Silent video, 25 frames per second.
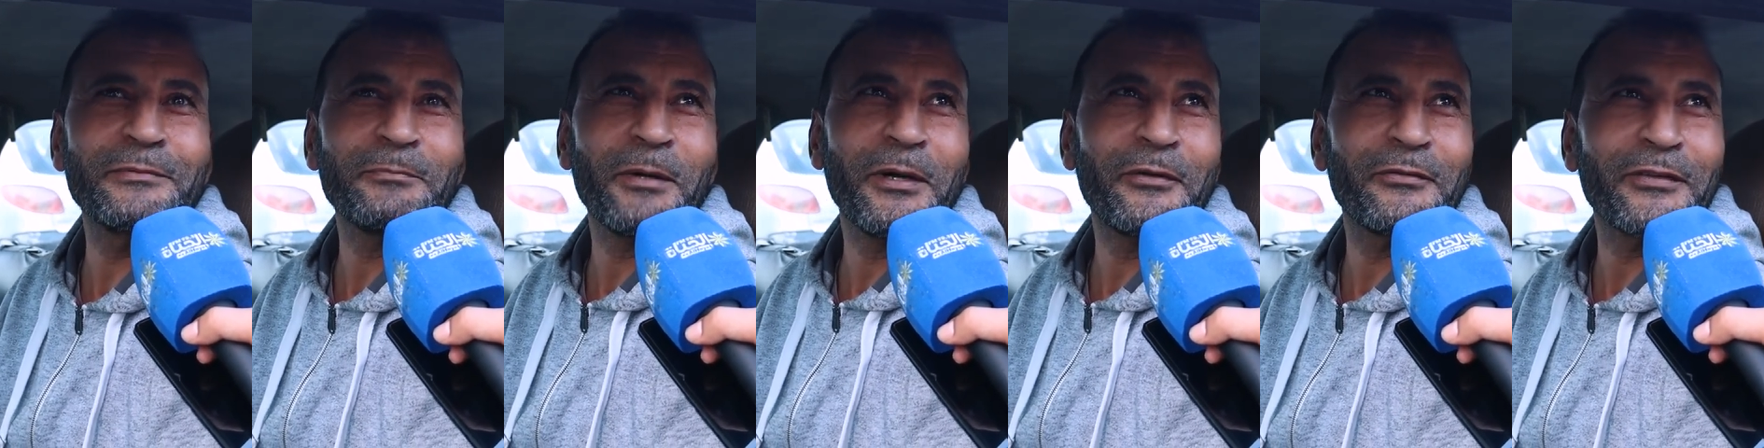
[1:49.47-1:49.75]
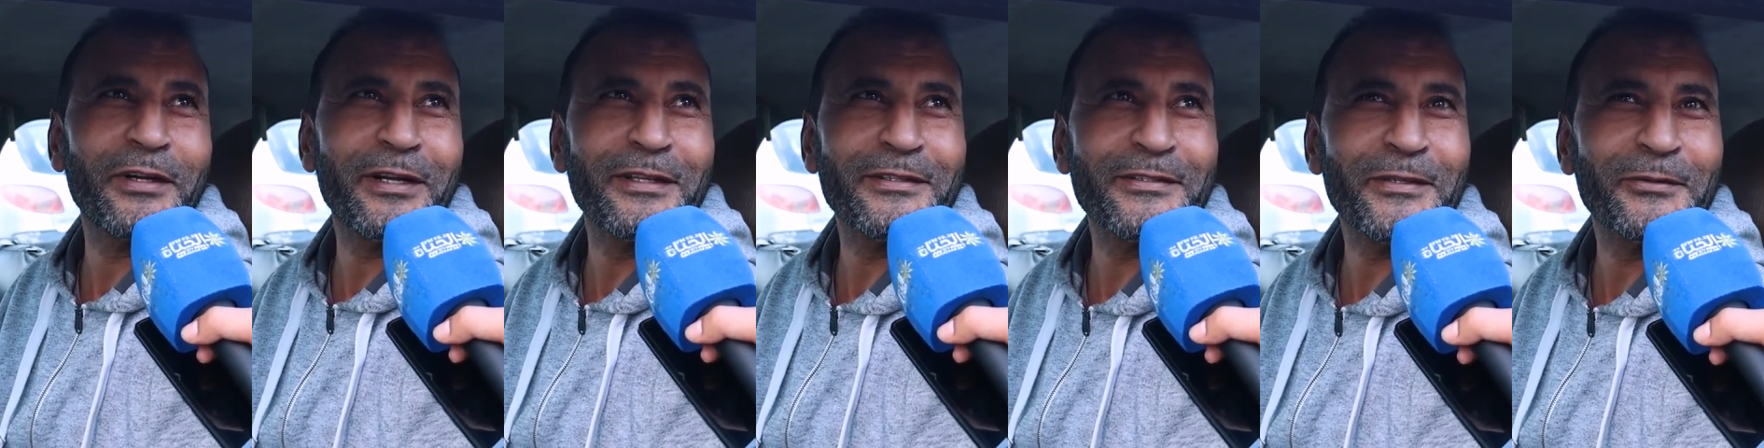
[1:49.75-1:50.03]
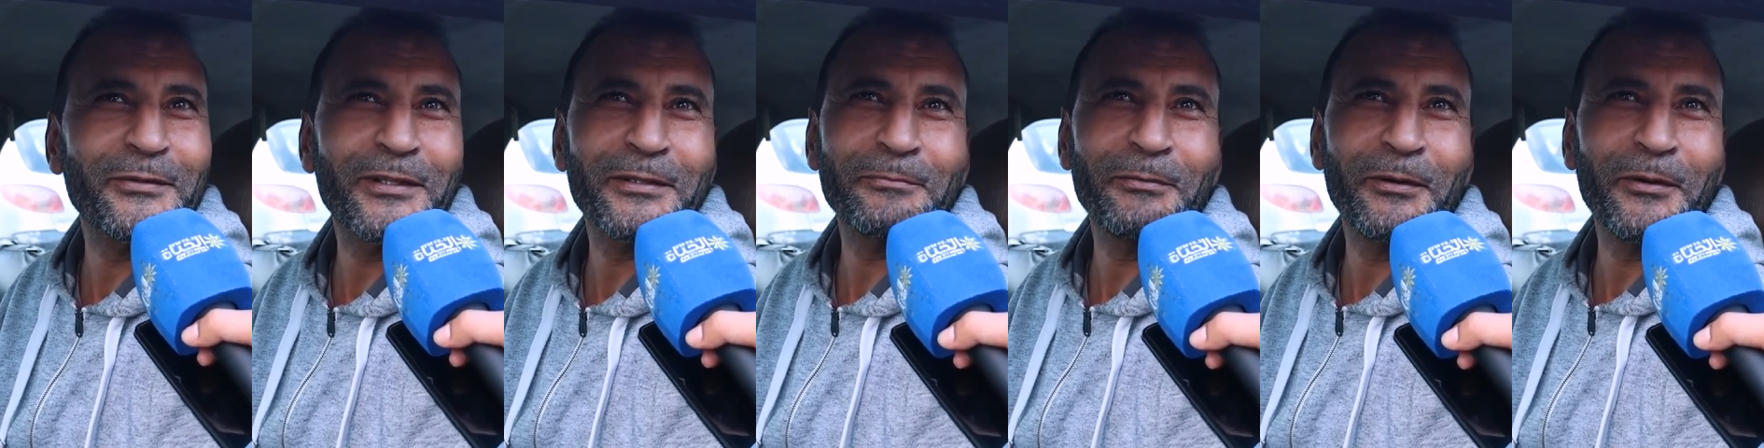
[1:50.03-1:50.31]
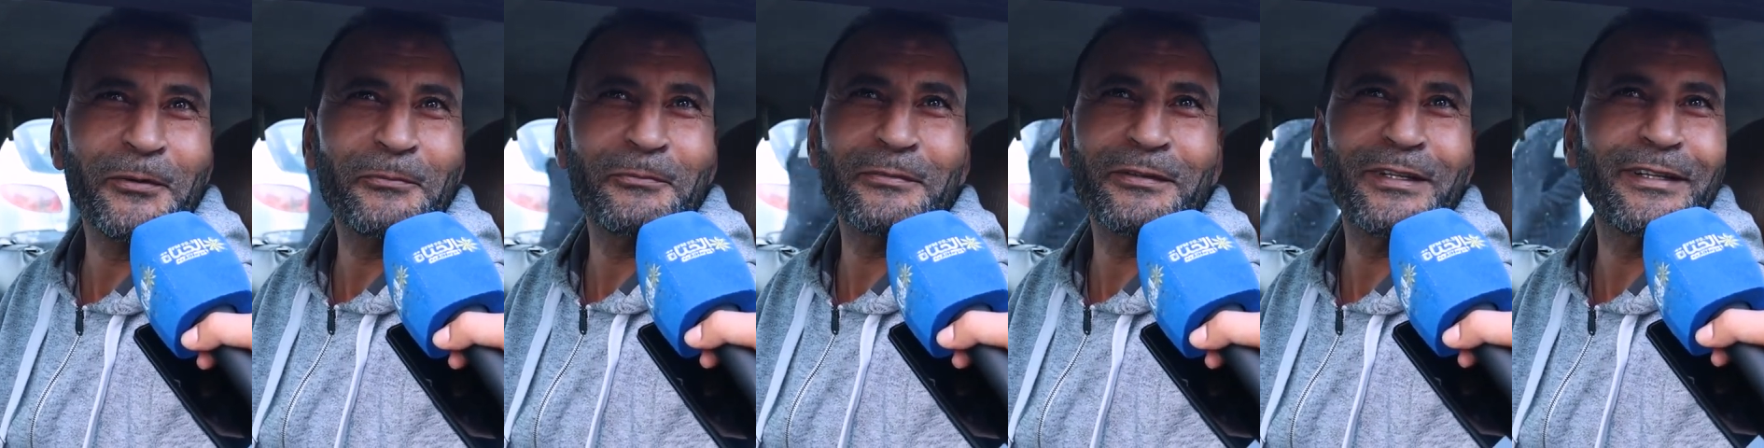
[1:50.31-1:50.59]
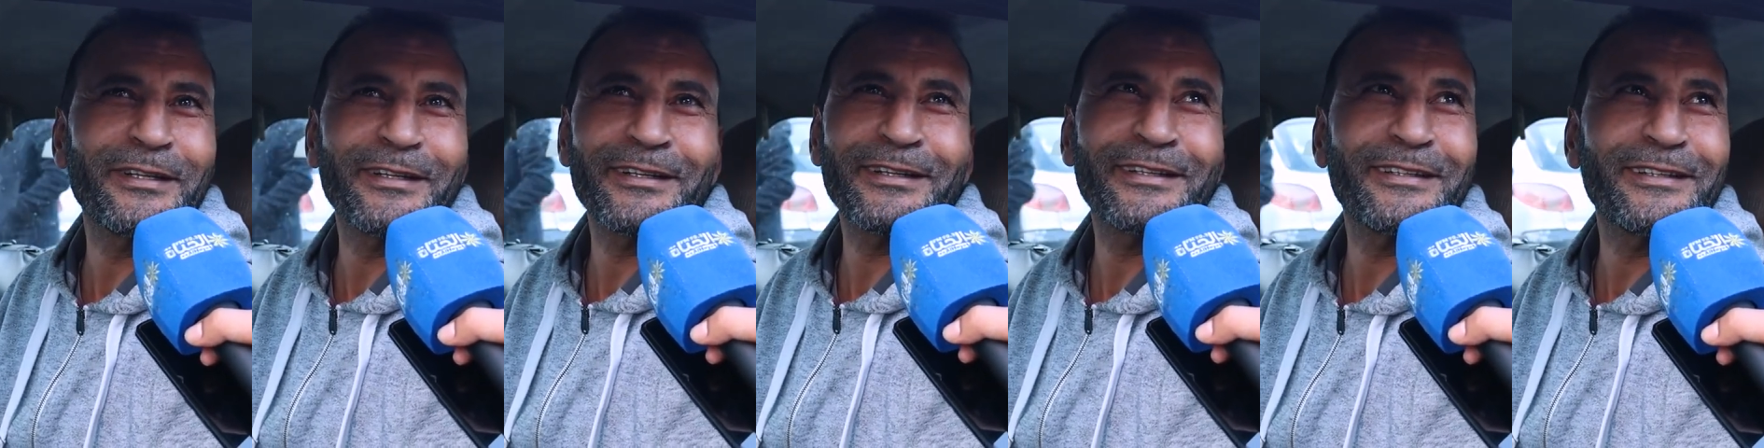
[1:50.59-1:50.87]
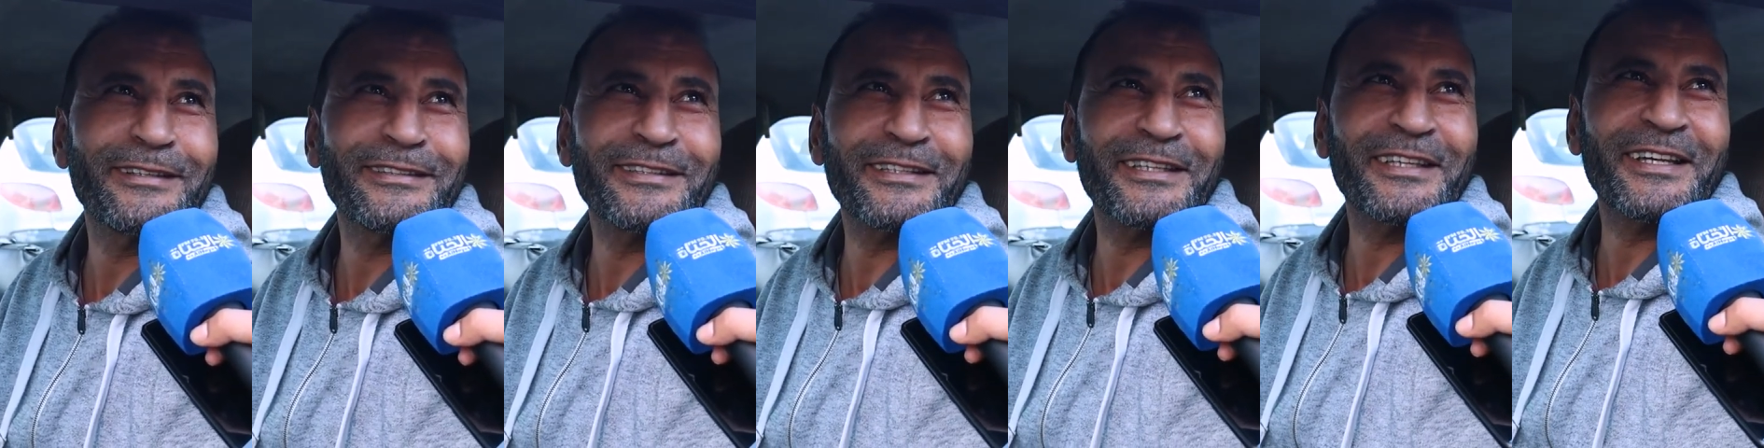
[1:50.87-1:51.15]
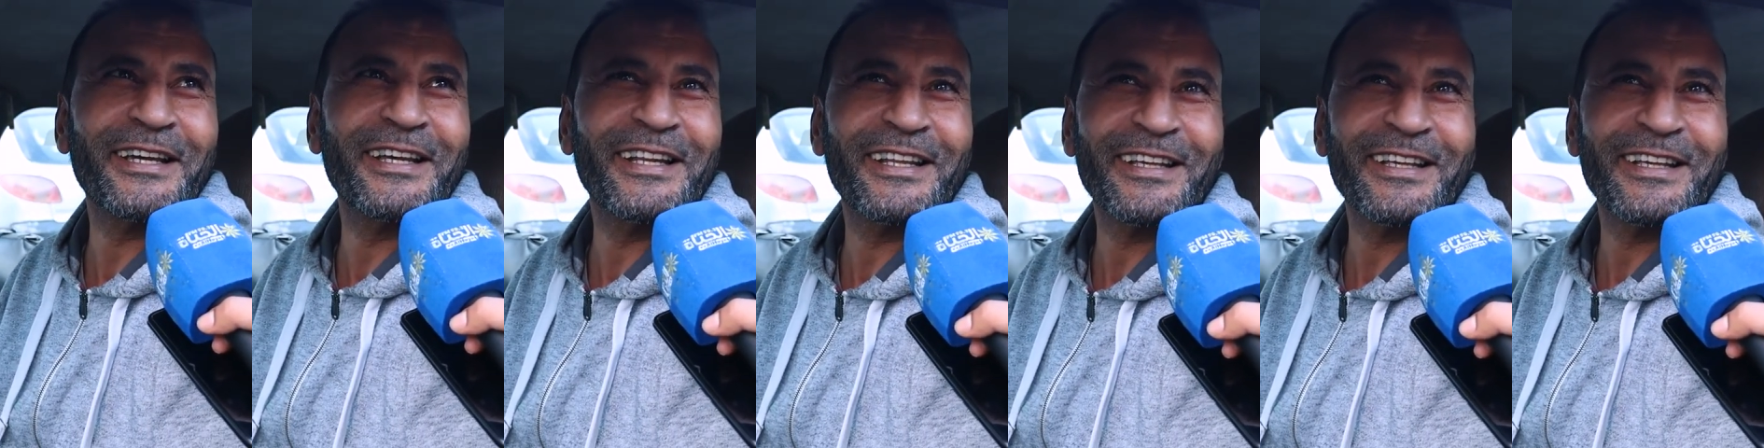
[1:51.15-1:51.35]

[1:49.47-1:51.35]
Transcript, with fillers: مع فرنسا ونربحهم في الدقيقة